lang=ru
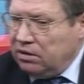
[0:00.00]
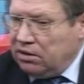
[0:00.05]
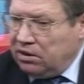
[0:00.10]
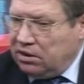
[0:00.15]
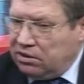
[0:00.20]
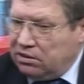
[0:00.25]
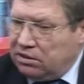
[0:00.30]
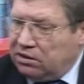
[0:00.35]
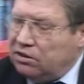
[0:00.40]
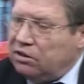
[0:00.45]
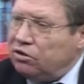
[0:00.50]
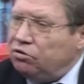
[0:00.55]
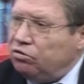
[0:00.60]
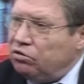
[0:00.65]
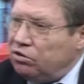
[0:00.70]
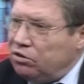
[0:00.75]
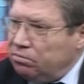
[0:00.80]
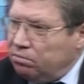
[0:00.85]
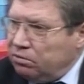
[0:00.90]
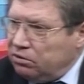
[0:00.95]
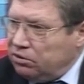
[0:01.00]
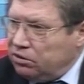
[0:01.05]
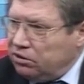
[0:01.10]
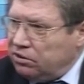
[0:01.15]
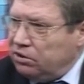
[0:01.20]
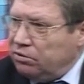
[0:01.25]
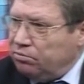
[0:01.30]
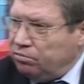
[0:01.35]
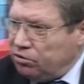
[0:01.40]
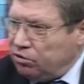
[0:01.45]
Это дает
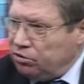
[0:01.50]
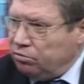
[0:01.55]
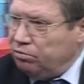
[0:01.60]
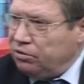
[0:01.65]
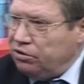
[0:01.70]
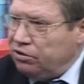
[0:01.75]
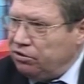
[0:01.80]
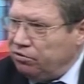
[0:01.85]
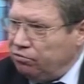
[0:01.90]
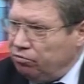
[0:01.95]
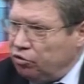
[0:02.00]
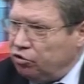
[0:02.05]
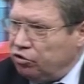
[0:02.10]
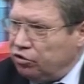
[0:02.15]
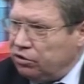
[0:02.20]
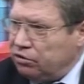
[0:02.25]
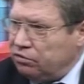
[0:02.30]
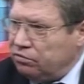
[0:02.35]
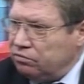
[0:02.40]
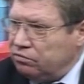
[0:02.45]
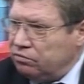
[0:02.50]
дополнительное поступление в бюджет.